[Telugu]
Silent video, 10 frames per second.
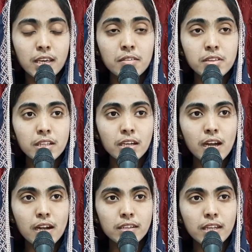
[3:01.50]
ఏ
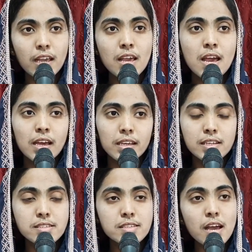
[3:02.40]
విధంగా అంటే
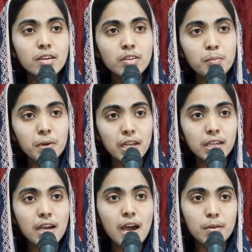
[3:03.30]
ఇస్సాకుని
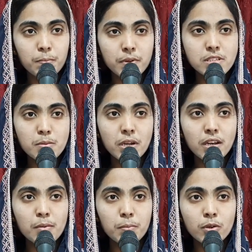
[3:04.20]
బలిగా
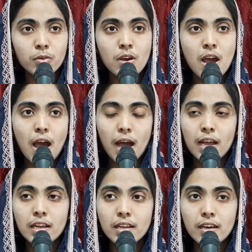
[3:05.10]
అర్పించమన్నప్పుడు
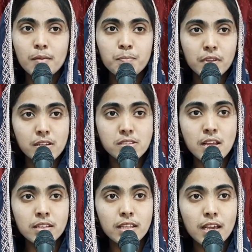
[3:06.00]
ఆయన
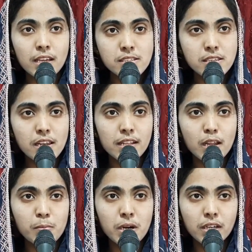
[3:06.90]

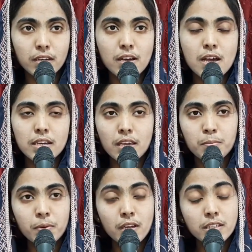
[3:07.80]
సందేహించలేదనమాట
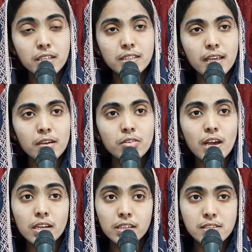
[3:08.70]
ఎప్పుడైతే దేవుడు
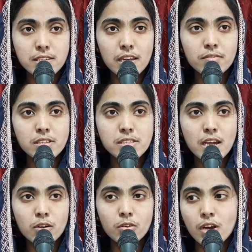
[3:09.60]
ఆయనకి
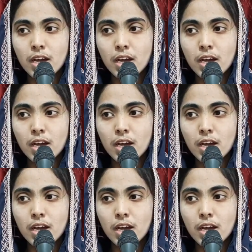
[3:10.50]
సెలవిచ్చారో